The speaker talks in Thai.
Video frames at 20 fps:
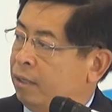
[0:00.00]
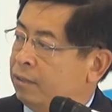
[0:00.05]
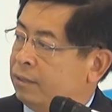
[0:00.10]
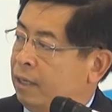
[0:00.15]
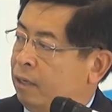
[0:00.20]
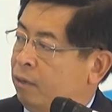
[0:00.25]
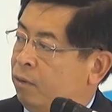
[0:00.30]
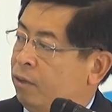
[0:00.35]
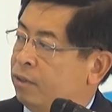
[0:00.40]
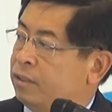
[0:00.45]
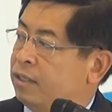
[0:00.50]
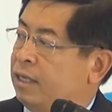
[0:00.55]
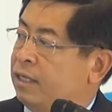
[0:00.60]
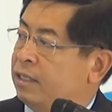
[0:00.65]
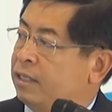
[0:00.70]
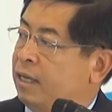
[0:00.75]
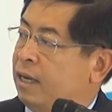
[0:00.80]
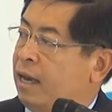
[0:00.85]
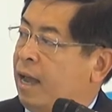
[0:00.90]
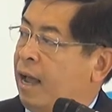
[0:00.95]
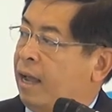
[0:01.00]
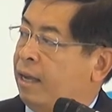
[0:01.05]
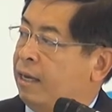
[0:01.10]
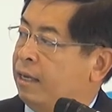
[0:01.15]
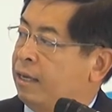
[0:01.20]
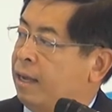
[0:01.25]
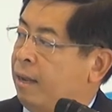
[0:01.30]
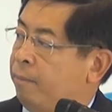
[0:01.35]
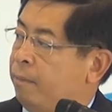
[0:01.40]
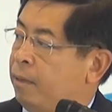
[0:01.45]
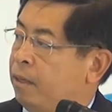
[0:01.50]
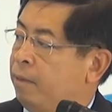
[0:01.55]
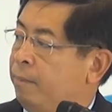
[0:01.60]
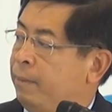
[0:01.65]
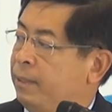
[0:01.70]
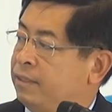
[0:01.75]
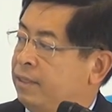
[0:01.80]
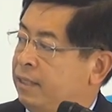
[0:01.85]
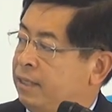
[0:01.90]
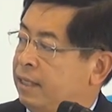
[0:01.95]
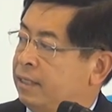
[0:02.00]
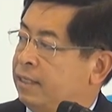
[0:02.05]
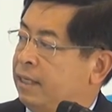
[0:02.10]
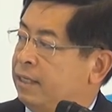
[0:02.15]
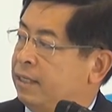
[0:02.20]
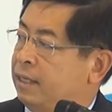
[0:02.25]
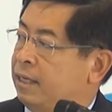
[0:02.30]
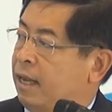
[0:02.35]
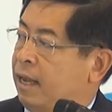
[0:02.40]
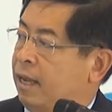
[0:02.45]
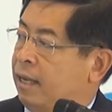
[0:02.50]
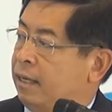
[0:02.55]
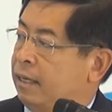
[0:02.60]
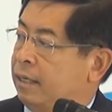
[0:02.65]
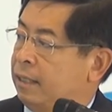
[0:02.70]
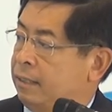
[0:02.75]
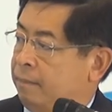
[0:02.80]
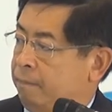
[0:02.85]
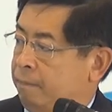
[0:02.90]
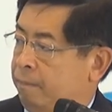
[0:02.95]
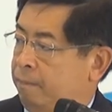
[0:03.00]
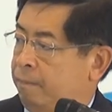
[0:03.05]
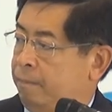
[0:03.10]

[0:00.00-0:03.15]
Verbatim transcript: เซลลูโลสิกทั้งหลายนะครับ แล้วก็เป็นซินเทติกทั้งหลายนะครับ